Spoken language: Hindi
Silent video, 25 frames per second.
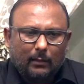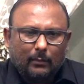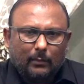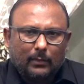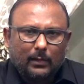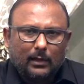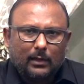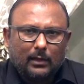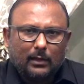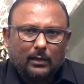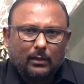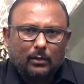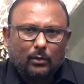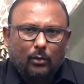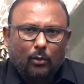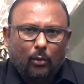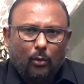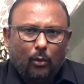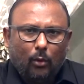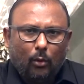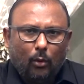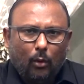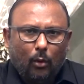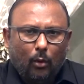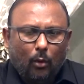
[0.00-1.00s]
हमने
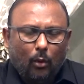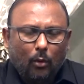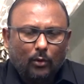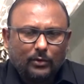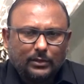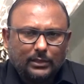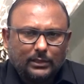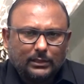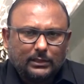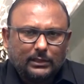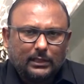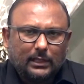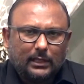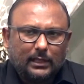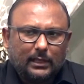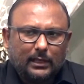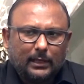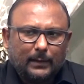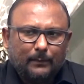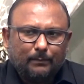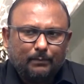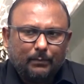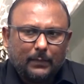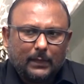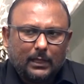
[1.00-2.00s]
कोशिश ये की
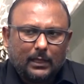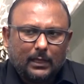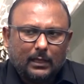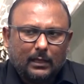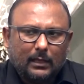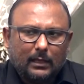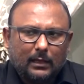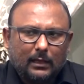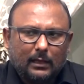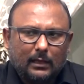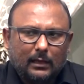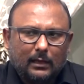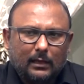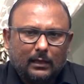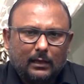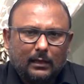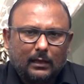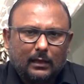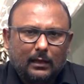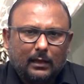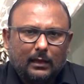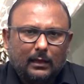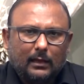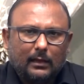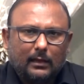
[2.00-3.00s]

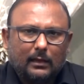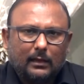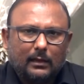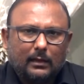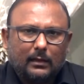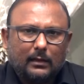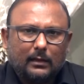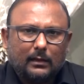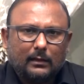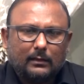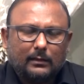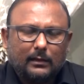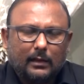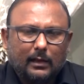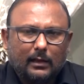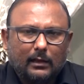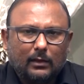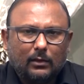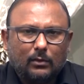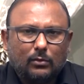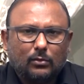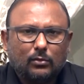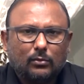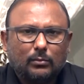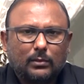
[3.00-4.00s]
शहरी
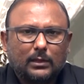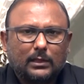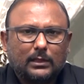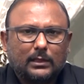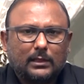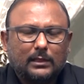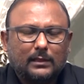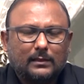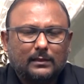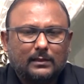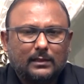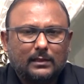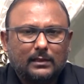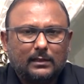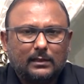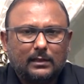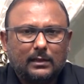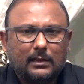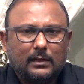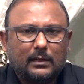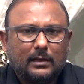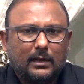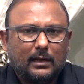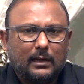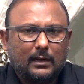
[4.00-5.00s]
हुकूमत की सीनियर
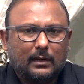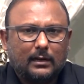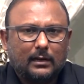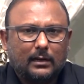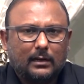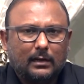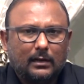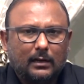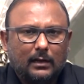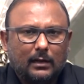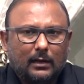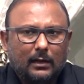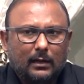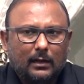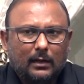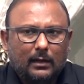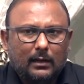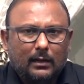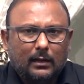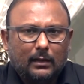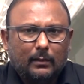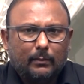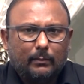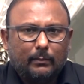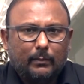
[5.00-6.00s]
डायरेक्टर
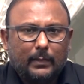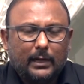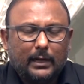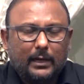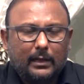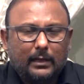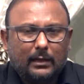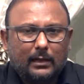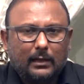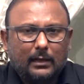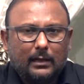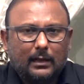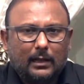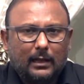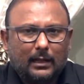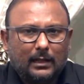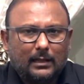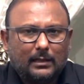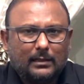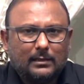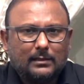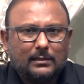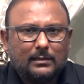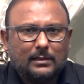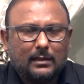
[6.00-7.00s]
मेडिकल हेल्थ
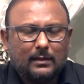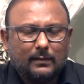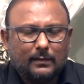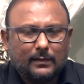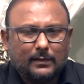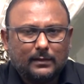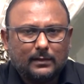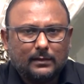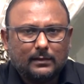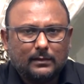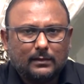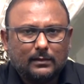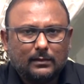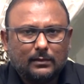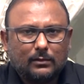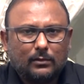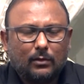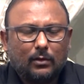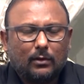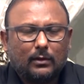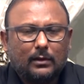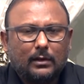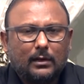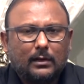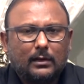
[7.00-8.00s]
सर्विसेज
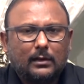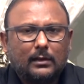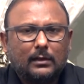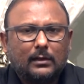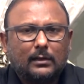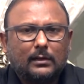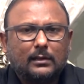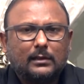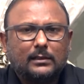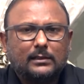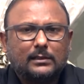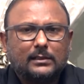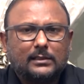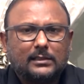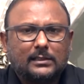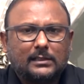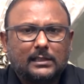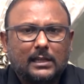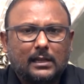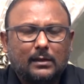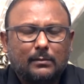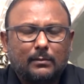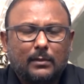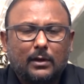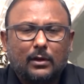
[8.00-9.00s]
डॉक्टर
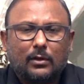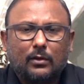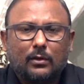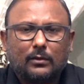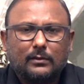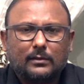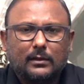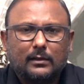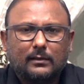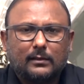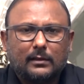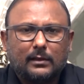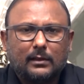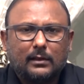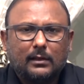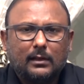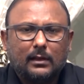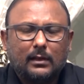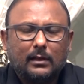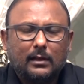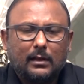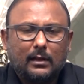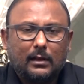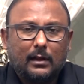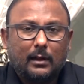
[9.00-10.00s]
सलमा कौतर से
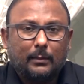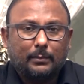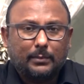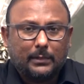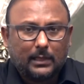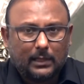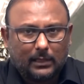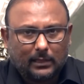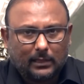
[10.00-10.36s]
रबता